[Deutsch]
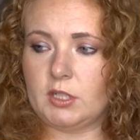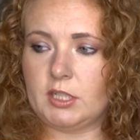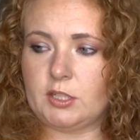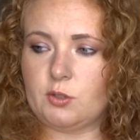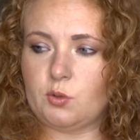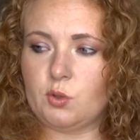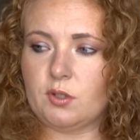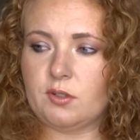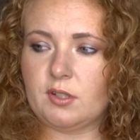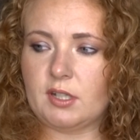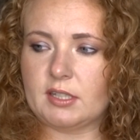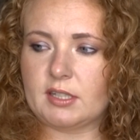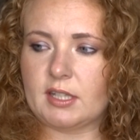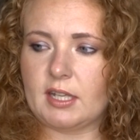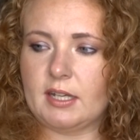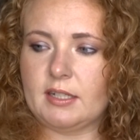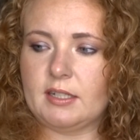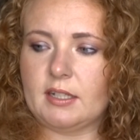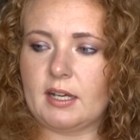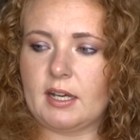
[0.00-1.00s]
ich tue das halt
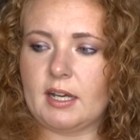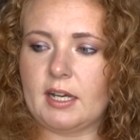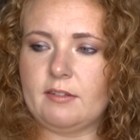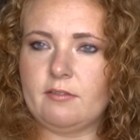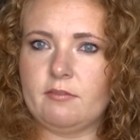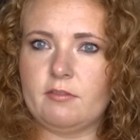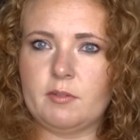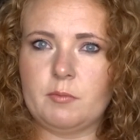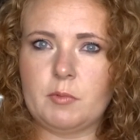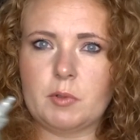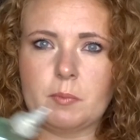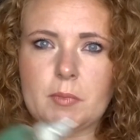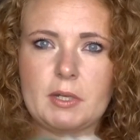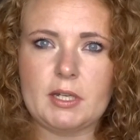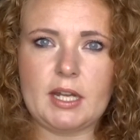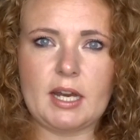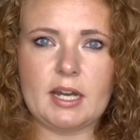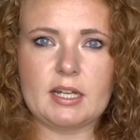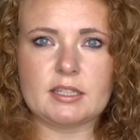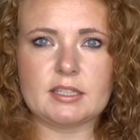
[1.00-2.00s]
gerne rein, wenn mit
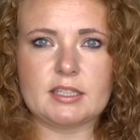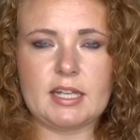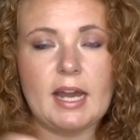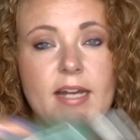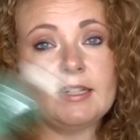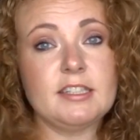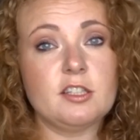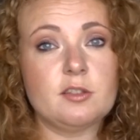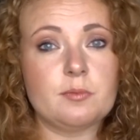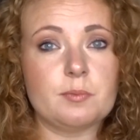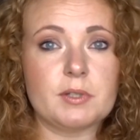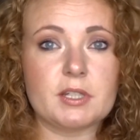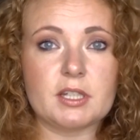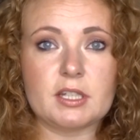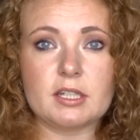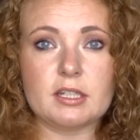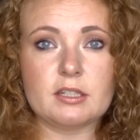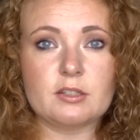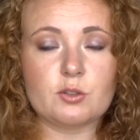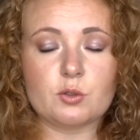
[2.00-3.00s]
meinen Haaren gar nichts mehr
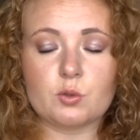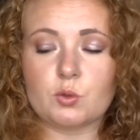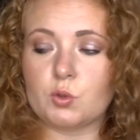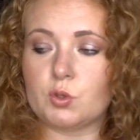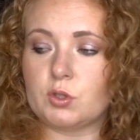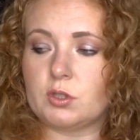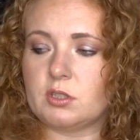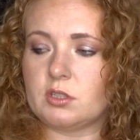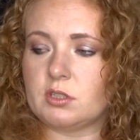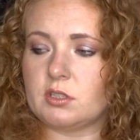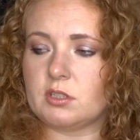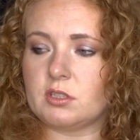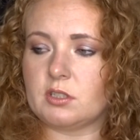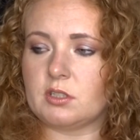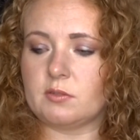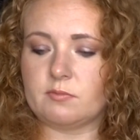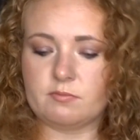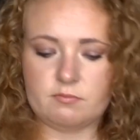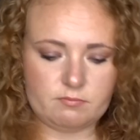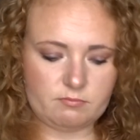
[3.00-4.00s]
geht und
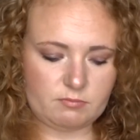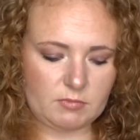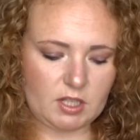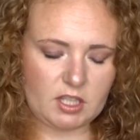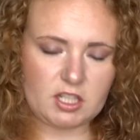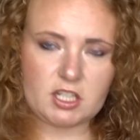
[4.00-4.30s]
ähm,